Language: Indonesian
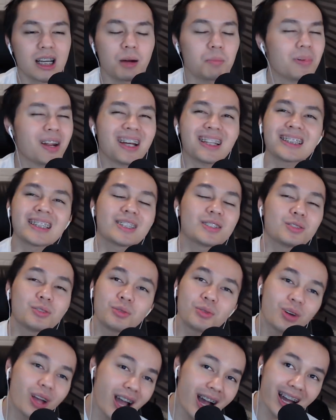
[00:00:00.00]
nggak praktis
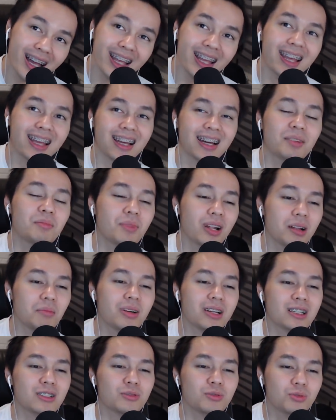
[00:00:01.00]
juga ya kan, malah
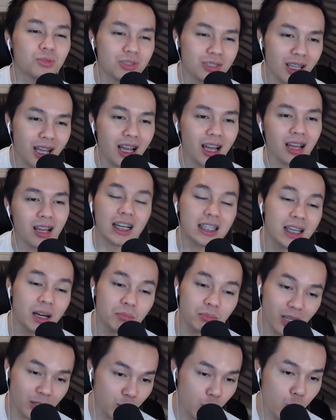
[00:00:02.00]
makin susah.
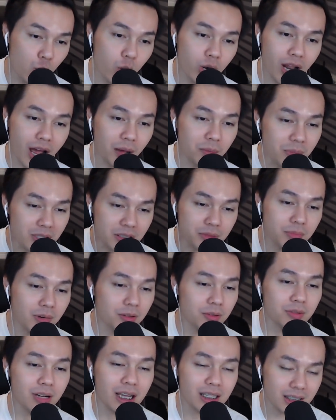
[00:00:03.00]
Ayamnya duluan habis
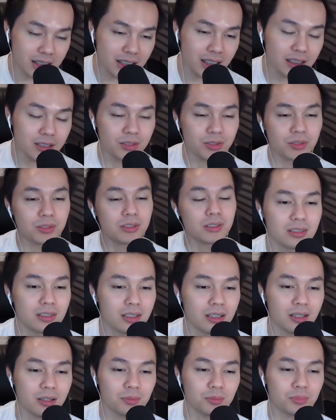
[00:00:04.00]
baru nasi, cok.
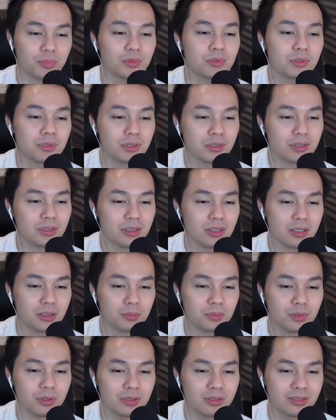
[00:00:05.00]
Ya ampun, ya
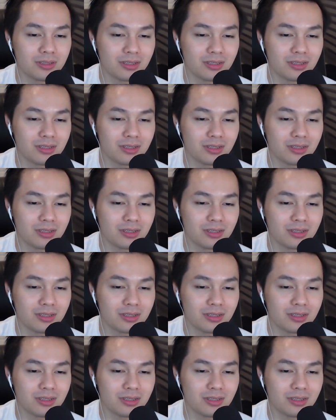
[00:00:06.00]
ampun.